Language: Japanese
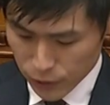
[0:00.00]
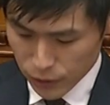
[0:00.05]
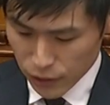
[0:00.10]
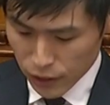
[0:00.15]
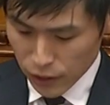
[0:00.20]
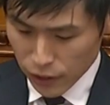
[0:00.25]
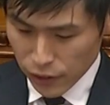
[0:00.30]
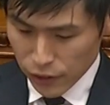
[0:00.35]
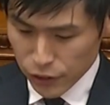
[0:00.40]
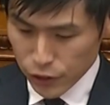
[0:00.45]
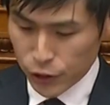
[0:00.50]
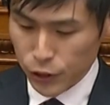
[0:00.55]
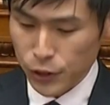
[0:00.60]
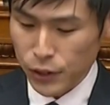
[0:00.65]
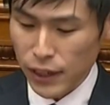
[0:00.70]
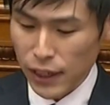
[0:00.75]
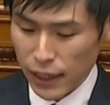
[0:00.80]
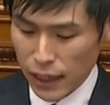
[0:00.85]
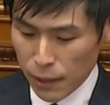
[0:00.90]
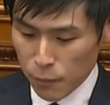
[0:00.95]
う
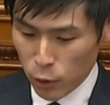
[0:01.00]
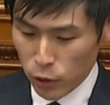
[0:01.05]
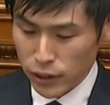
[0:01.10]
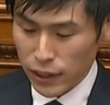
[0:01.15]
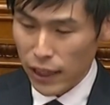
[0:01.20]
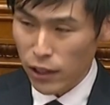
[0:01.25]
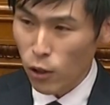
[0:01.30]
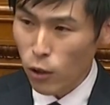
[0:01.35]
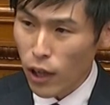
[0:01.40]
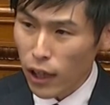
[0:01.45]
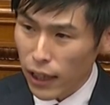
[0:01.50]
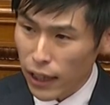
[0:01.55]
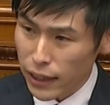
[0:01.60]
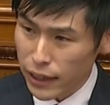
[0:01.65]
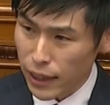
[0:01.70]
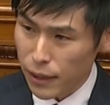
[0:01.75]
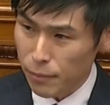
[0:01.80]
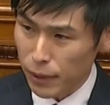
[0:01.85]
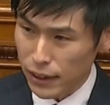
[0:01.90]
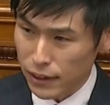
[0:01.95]
重大な問題を抱え
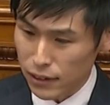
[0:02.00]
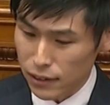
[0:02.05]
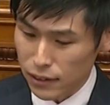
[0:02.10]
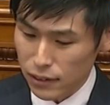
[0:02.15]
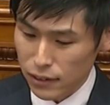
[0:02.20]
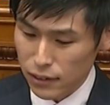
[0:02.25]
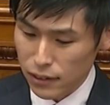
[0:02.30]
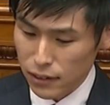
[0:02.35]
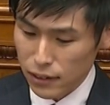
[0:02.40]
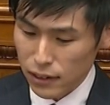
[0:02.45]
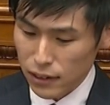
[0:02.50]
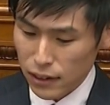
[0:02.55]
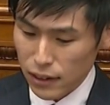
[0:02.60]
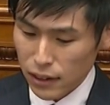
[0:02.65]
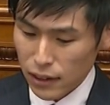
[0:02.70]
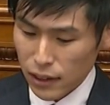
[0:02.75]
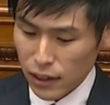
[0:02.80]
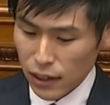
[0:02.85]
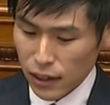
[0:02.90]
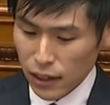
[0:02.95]
ています。
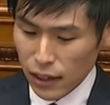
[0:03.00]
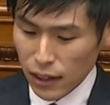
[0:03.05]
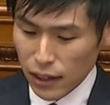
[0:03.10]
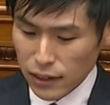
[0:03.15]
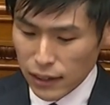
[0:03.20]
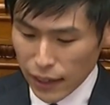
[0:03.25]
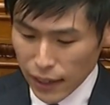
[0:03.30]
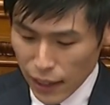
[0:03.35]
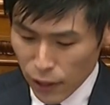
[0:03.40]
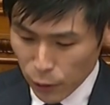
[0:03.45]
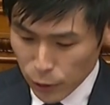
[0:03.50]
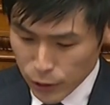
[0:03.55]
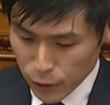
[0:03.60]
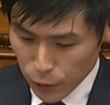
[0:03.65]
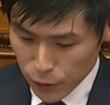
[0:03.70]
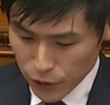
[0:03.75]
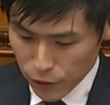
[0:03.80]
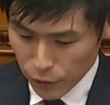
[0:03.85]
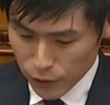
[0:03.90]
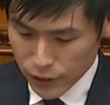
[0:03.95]
社会保
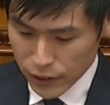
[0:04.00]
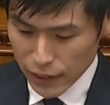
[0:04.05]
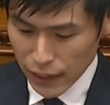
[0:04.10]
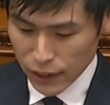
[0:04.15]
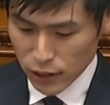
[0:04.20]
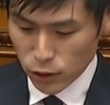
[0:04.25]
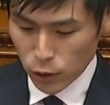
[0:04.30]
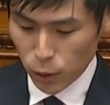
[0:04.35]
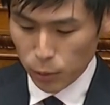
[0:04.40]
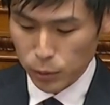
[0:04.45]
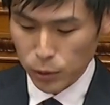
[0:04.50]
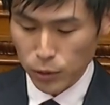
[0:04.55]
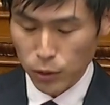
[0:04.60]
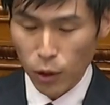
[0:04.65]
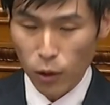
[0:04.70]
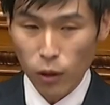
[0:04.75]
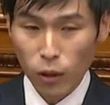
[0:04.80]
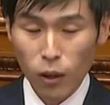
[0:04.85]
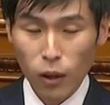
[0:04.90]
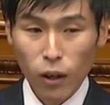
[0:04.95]
障費の自然増分
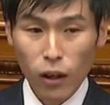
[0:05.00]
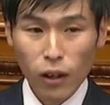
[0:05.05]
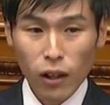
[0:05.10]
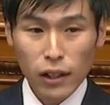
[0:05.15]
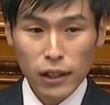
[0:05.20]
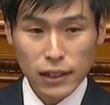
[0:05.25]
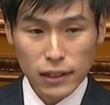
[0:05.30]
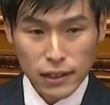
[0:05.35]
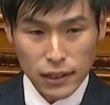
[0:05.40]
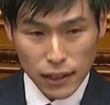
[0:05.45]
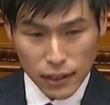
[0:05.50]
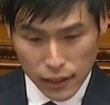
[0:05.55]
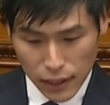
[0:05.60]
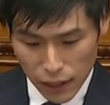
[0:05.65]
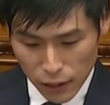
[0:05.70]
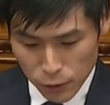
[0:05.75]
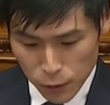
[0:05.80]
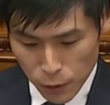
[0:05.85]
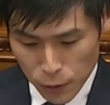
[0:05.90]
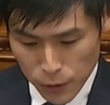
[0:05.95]
を
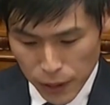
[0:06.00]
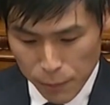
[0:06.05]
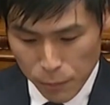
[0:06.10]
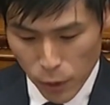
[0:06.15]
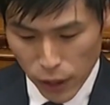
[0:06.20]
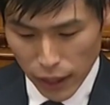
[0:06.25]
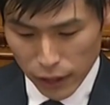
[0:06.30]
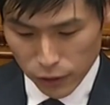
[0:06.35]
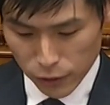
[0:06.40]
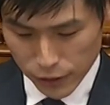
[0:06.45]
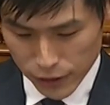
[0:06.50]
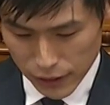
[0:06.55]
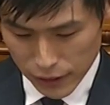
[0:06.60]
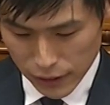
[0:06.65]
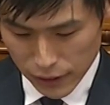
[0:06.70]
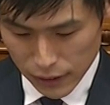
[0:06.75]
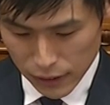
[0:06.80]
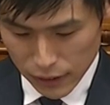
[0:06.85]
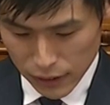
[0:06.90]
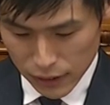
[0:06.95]
1200億円もカットし、
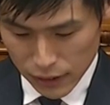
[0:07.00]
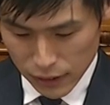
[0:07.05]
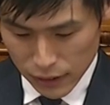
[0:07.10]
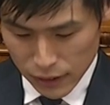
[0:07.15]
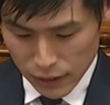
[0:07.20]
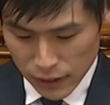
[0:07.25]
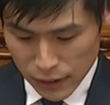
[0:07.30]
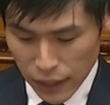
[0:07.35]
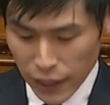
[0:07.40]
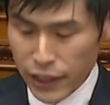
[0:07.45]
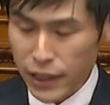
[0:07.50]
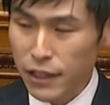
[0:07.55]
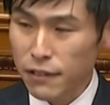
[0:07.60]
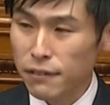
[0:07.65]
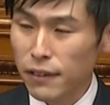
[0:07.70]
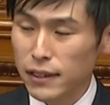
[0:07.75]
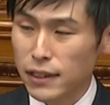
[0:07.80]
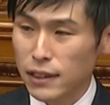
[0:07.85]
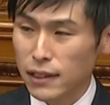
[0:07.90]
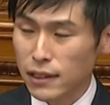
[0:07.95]
年金
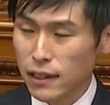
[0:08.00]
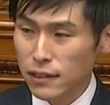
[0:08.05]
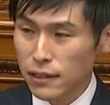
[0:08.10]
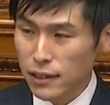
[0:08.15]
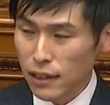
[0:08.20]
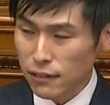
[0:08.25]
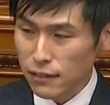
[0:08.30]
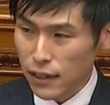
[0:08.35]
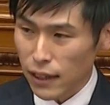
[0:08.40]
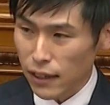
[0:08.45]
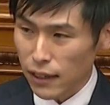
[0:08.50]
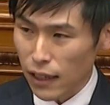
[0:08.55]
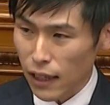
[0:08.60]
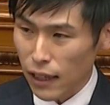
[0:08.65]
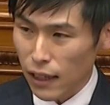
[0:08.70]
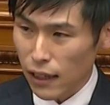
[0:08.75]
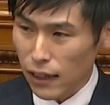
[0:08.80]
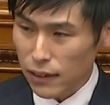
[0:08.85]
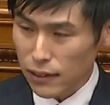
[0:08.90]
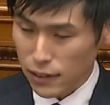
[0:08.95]
は実質削減
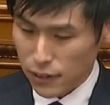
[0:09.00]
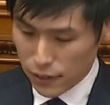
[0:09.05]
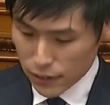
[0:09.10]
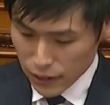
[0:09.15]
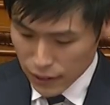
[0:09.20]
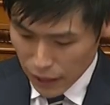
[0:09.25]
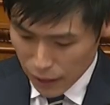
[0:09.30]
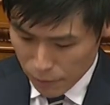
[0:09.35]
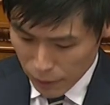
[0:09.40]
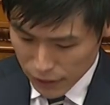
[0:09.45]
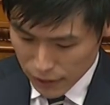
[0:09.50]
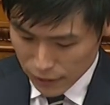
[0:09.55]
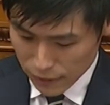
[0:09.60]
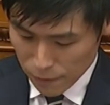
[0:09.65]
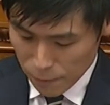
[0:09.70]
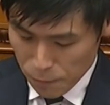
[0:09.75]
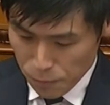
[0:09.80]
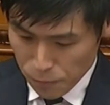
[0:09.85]
が続いています。